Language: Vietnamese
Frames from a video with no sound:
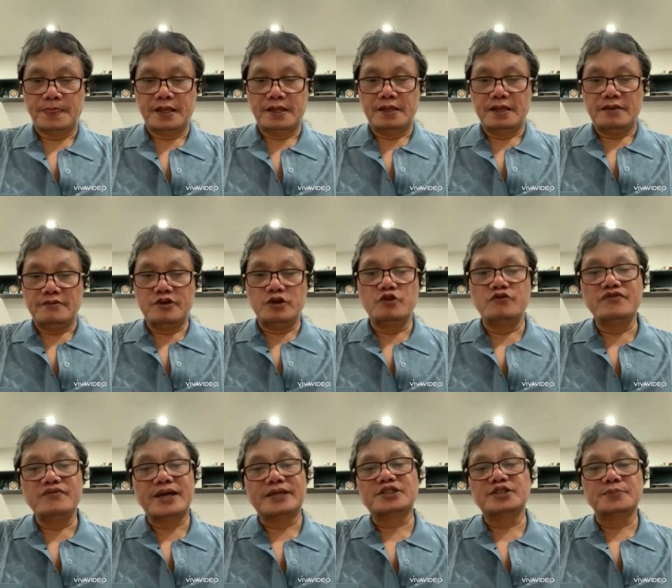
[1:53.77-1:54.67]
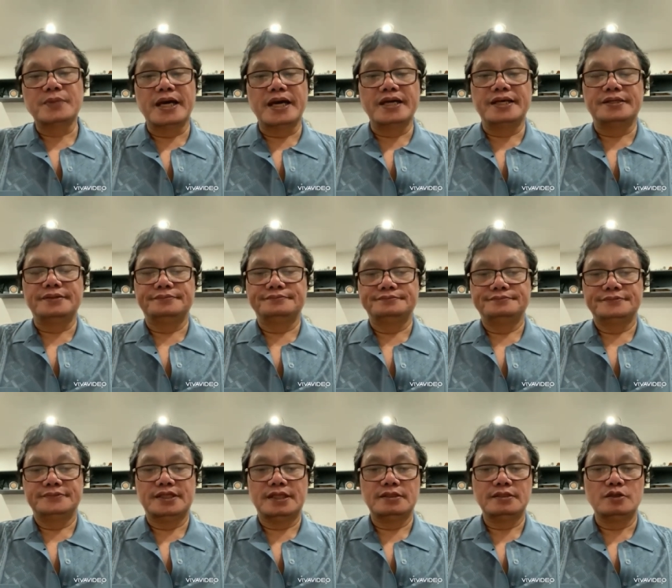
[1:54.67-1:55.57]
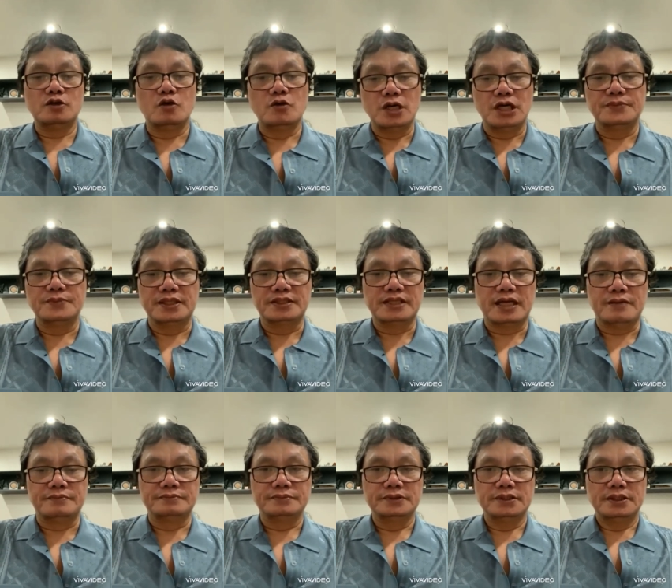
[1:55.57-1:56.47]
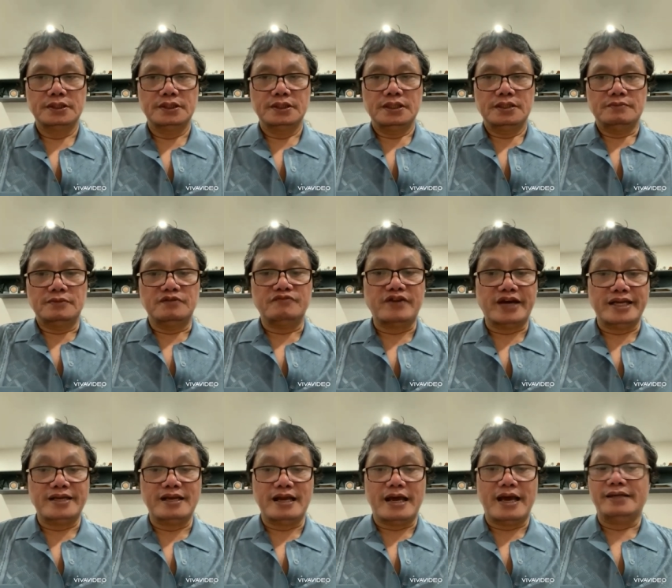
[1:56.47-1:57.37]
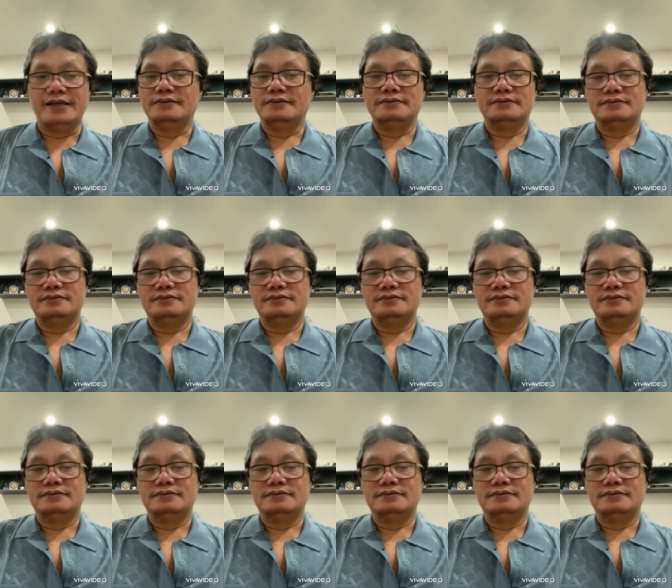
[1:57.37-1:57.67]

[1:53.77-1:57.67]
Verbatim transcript: ví dụ như gan b đây nó vô người mình xong mình vay nó lại